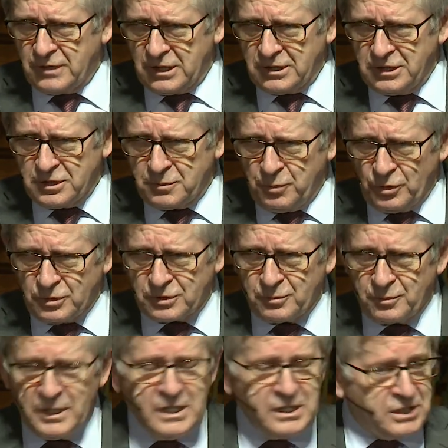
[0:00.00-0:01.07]
W jaki
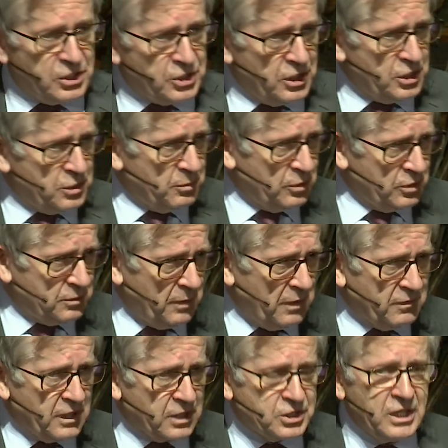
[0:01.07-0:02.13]
sposób? Zaczęliśmy
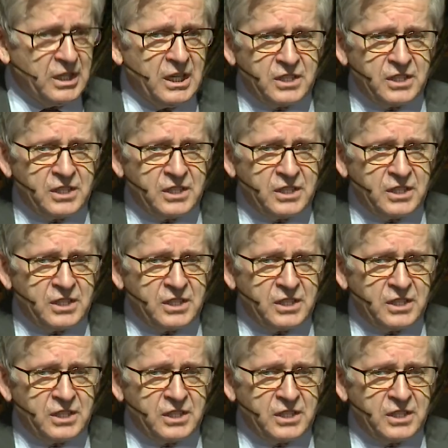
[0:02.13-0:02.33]
rozmawiać.